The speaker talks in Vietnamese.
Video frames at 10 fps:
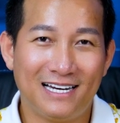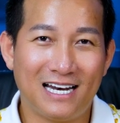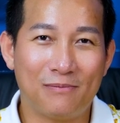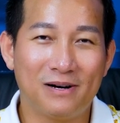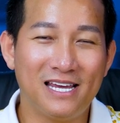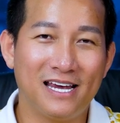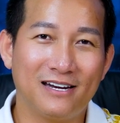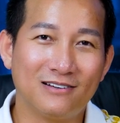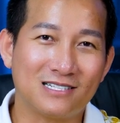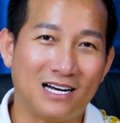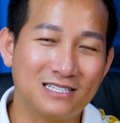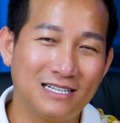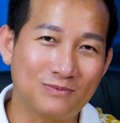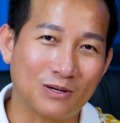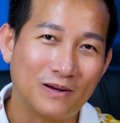là bởi vì nó sợ
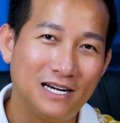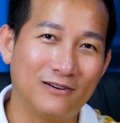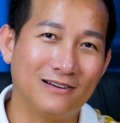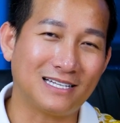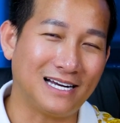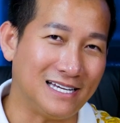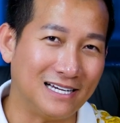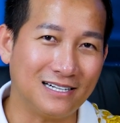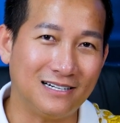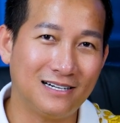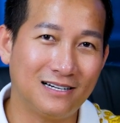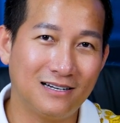tiếp tục cái điều đó tái diễn nữa